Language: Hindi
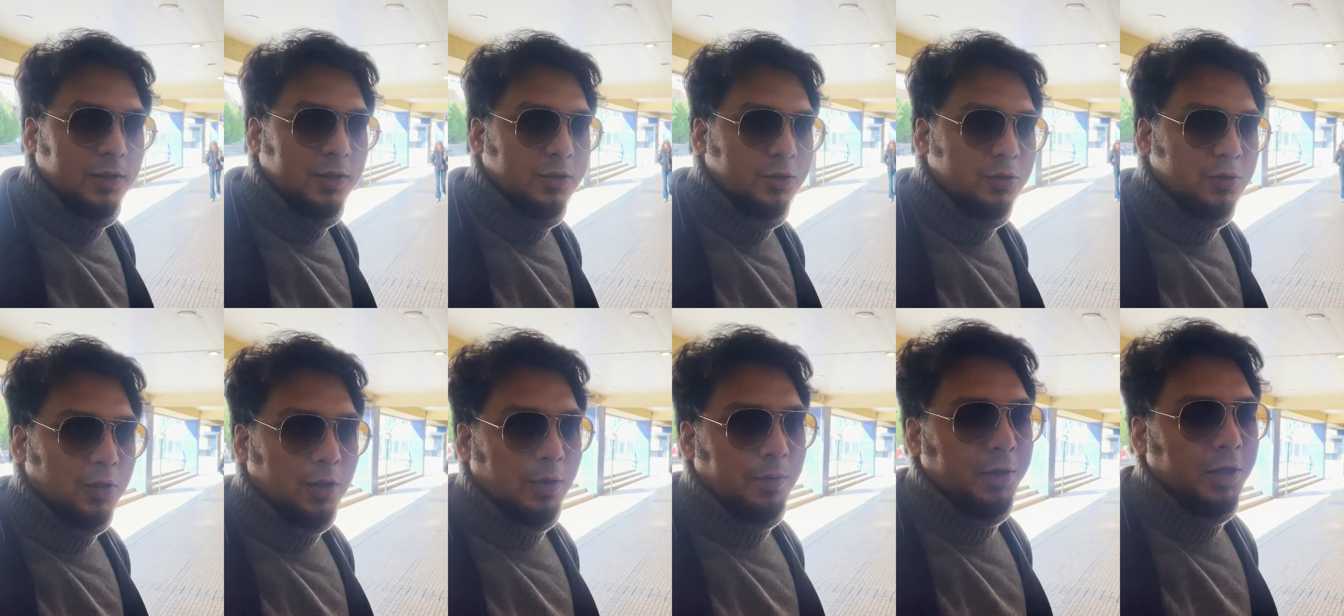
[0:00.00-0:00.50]

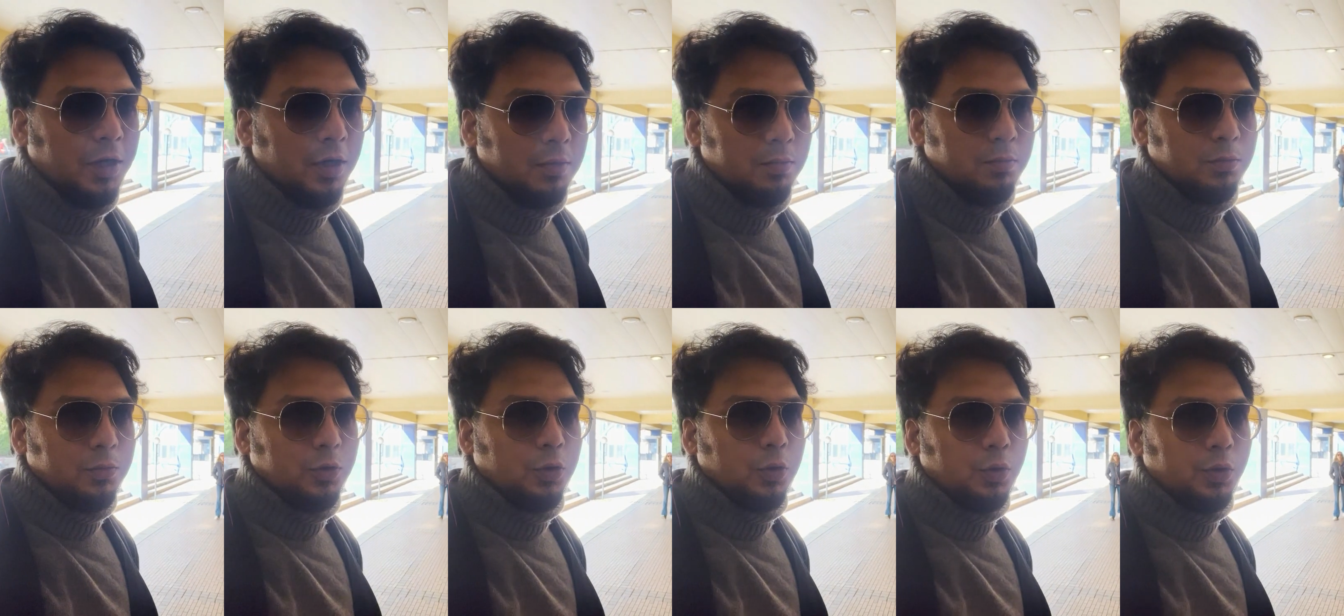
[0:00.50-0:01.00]
सो so, अभी
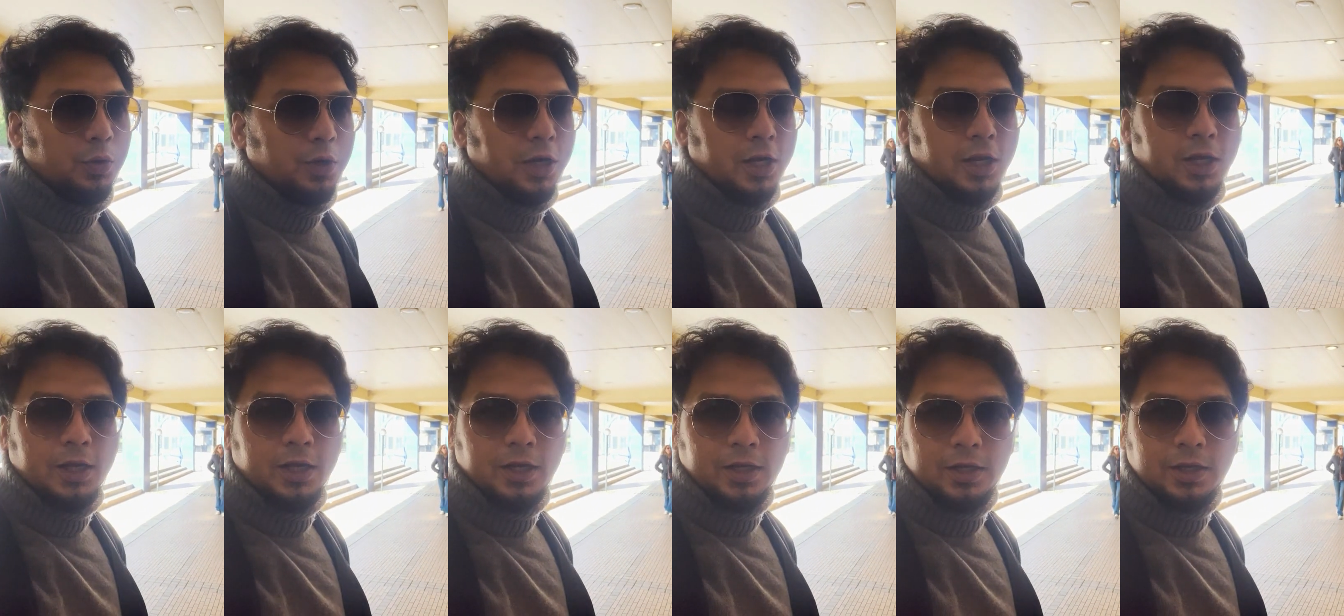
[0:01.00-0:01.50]
हम ढूंढ
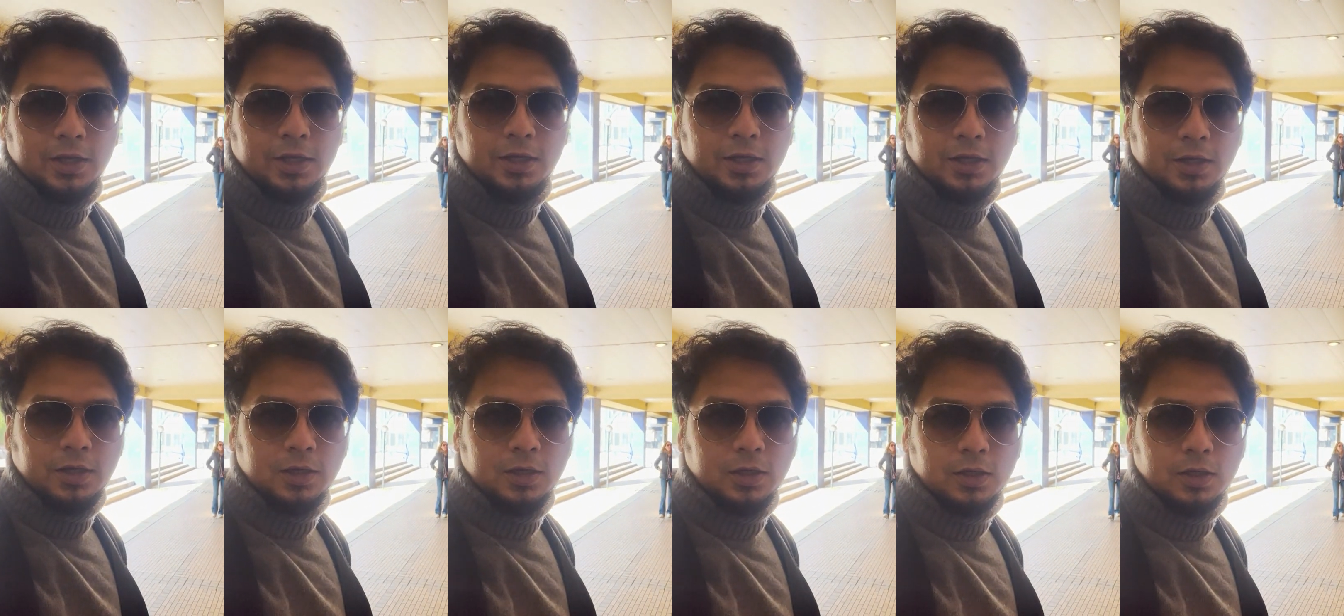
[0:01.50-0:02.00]
रहे
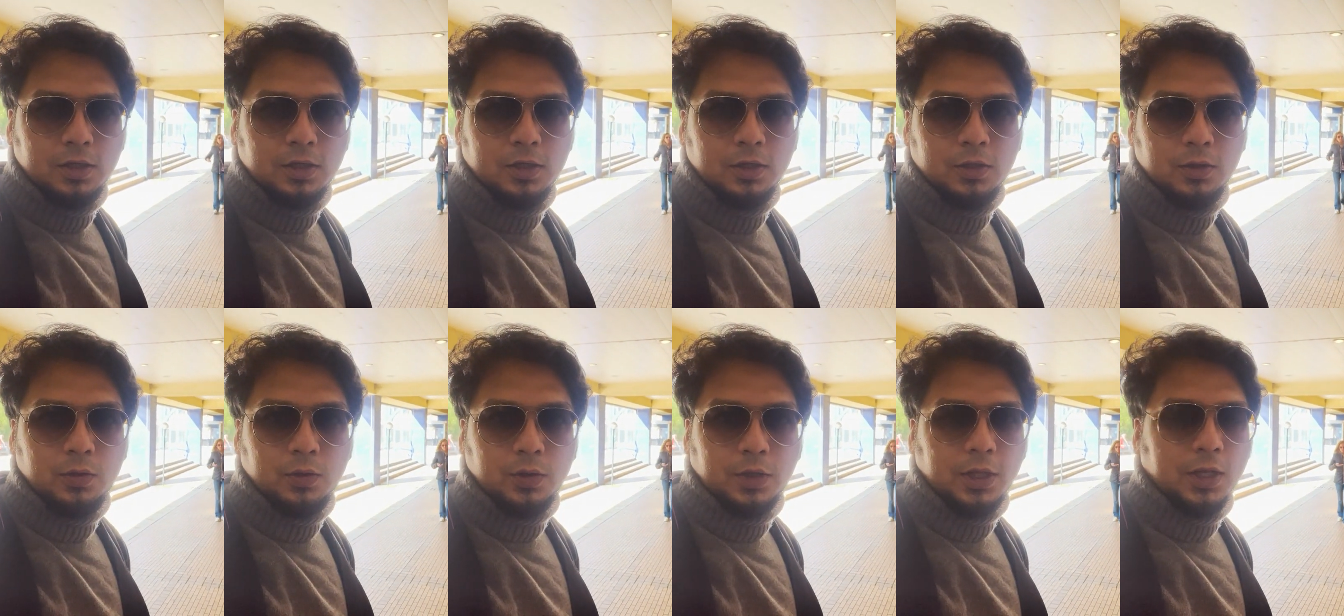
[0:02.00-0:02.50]

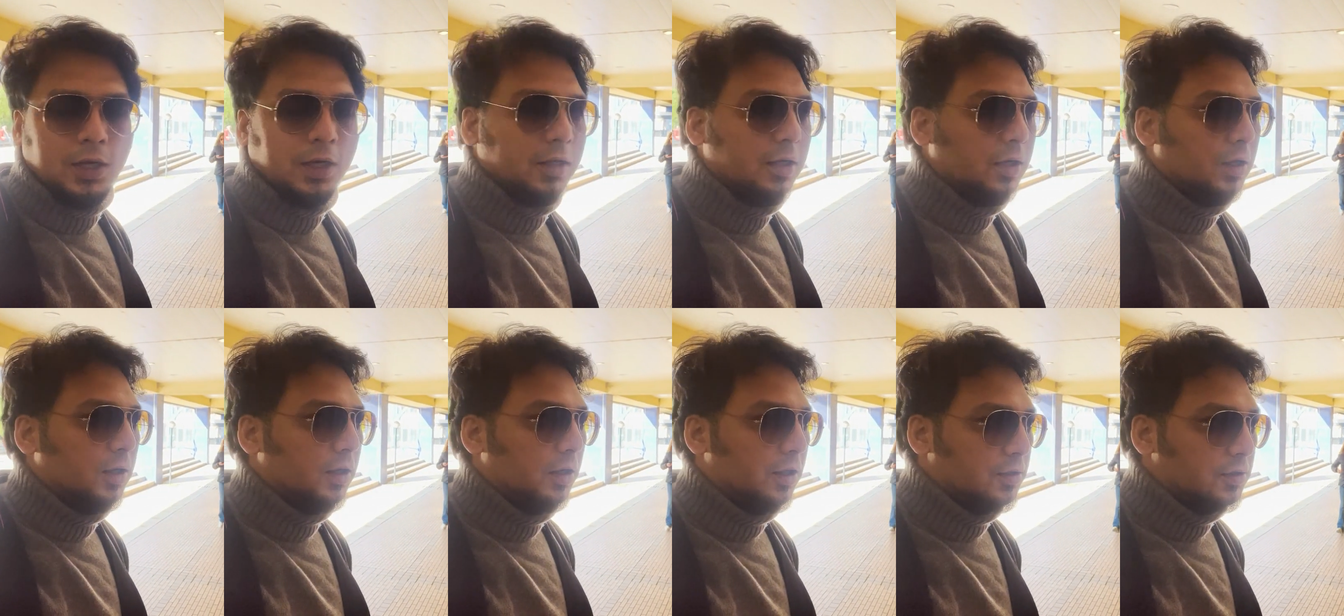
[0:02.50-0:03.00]
हैं होटल
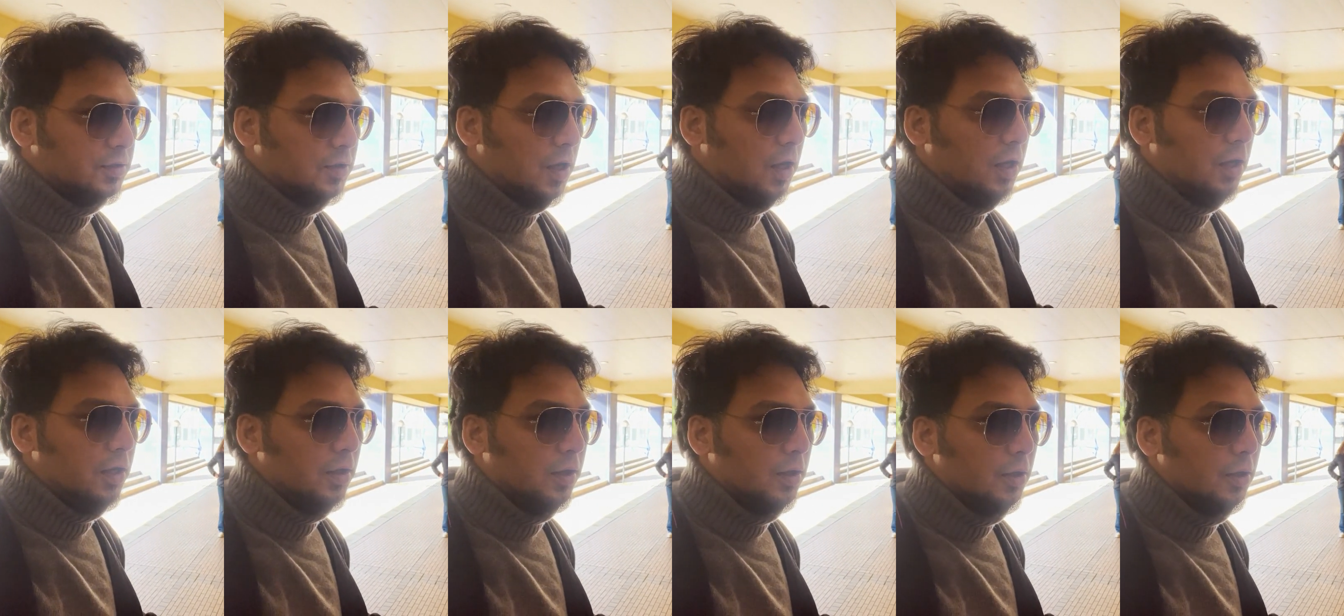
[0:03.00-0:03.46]
का रास्ता